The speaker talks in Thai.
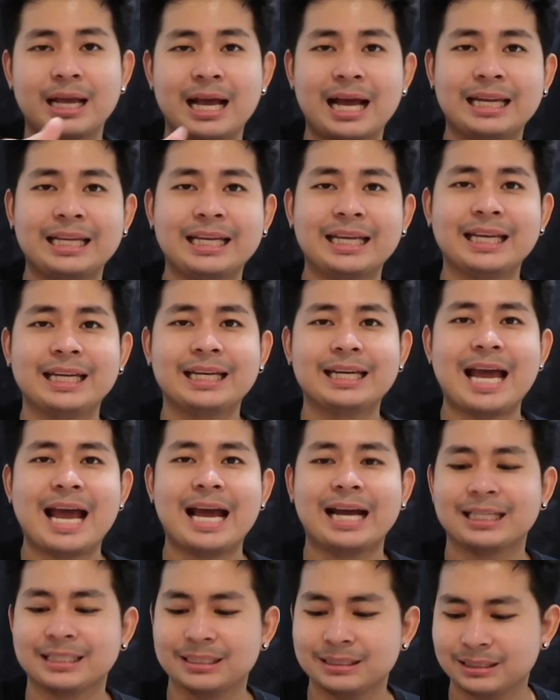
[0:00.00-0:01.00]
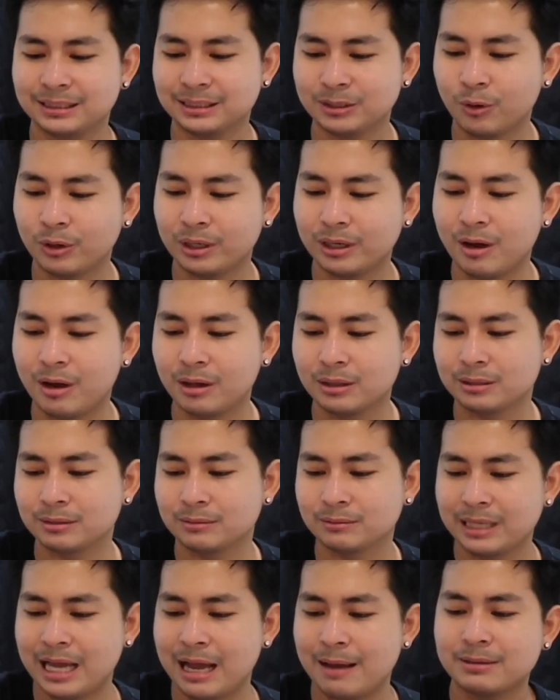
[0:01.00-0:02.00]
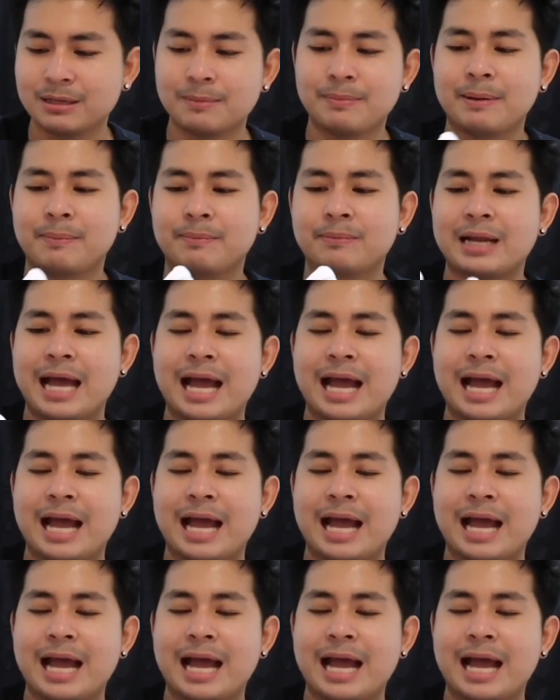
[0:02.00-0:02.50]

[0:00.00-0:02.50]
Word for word: อันนี้แดงสด แทบจะแบบ